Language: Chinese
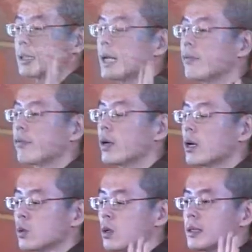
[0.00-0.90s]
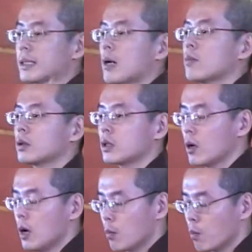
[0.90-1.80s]
在佛要最后降魔的时
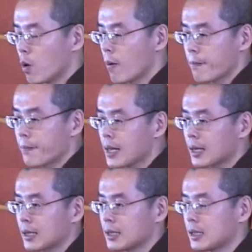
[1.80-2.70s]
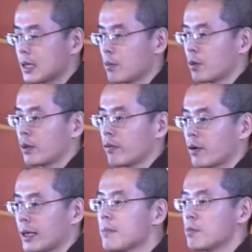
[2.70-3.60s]
候，魔变得跟释迦牟尼
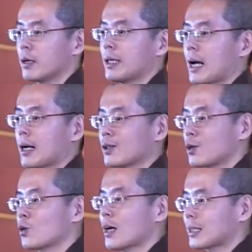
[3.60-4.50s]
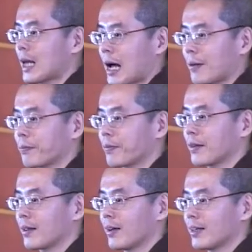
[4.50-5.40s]
佛一模一样，就抓着他。
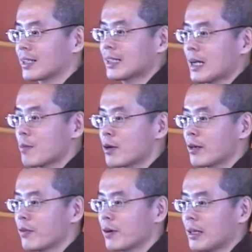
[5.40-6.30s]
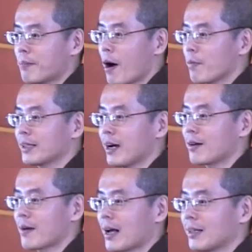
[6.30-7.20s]
释迦牟尼佛，你跑不掉
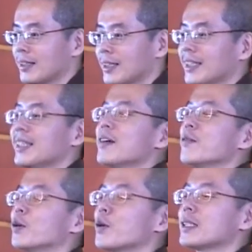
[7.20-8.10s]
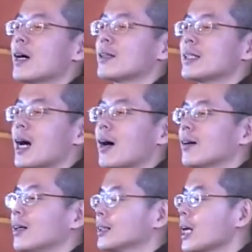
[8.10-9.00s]
了吧？佛陀笑一笑，
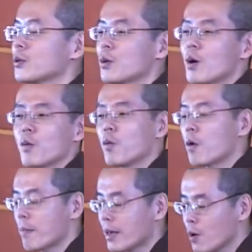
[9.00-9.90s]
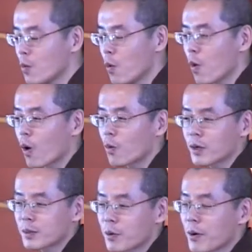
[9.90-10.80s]
他说：“我没有我，我
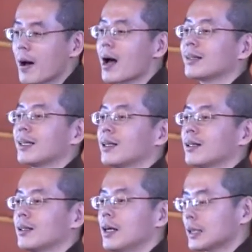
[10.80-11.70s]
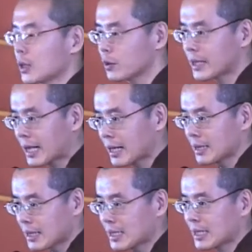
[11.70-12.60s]
怎么会怕你呢？”他说：“你看，
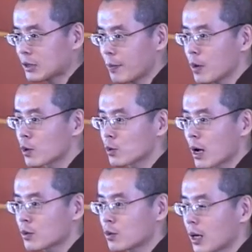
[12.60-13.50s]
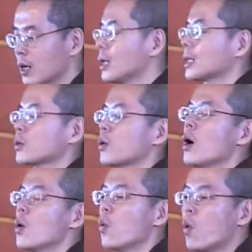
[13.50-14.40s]
你现在就被我抓住了。”他
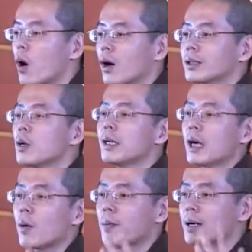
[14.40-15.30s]
说：“我都了